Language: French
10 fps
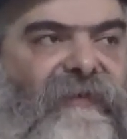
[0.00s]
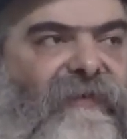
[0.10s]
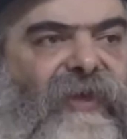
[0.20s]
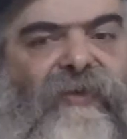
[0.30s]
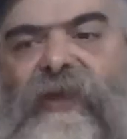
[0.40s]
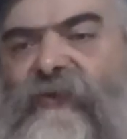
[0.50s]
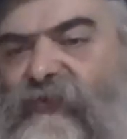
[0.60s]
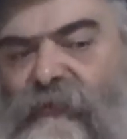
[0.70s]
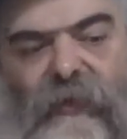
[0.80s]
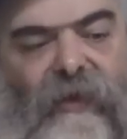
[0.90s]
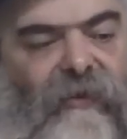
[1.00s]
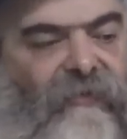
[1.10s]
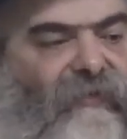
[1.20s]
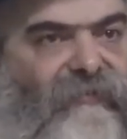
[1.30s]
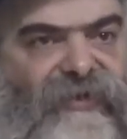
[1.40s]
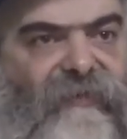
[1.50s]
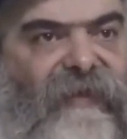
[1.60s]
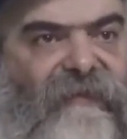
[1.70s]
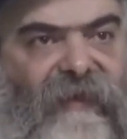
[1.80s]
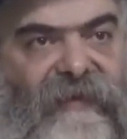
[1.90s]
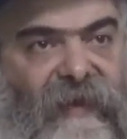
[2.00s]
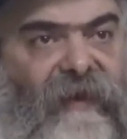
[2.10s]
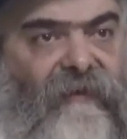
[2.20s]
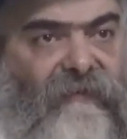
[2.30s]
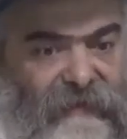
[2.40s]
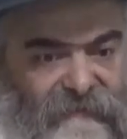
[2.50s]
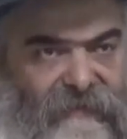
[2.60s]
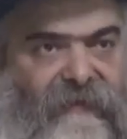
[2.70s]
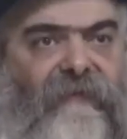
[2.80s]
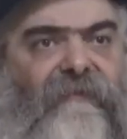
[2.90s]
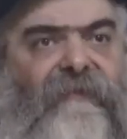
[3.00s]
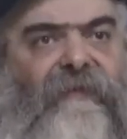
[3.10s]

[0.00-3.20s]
C'est-à-dire quand tu prends un objet matériel, la terre,